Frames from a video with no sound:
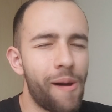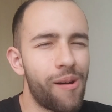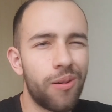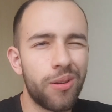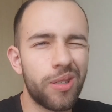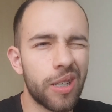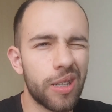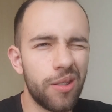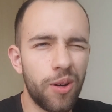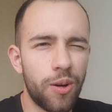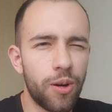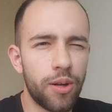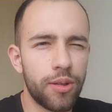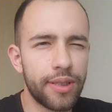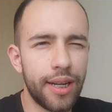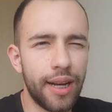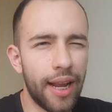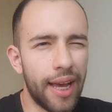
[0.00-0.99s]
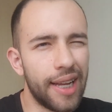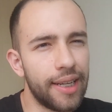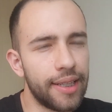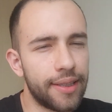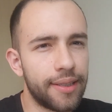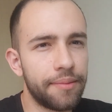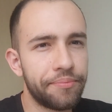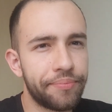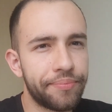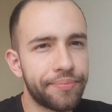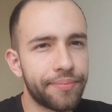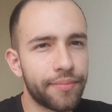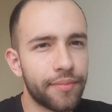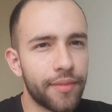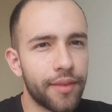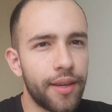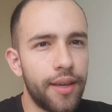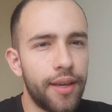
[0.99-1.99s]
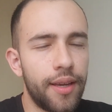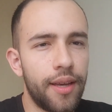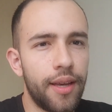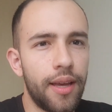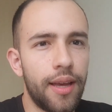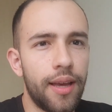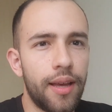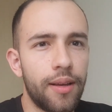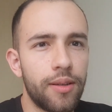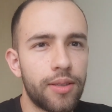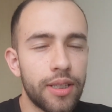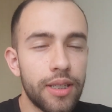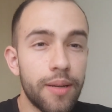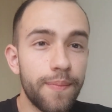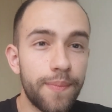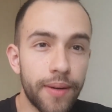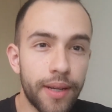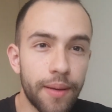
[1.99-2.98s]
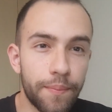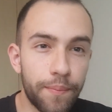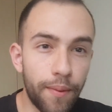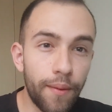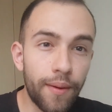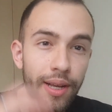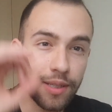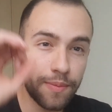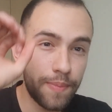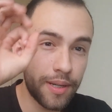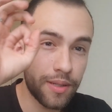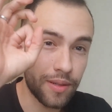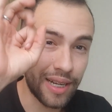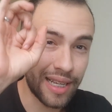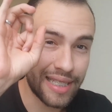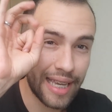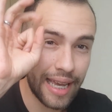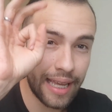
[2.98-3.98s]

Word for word: ustedes no conocen la élite. Ustedes saben por qué pocas personas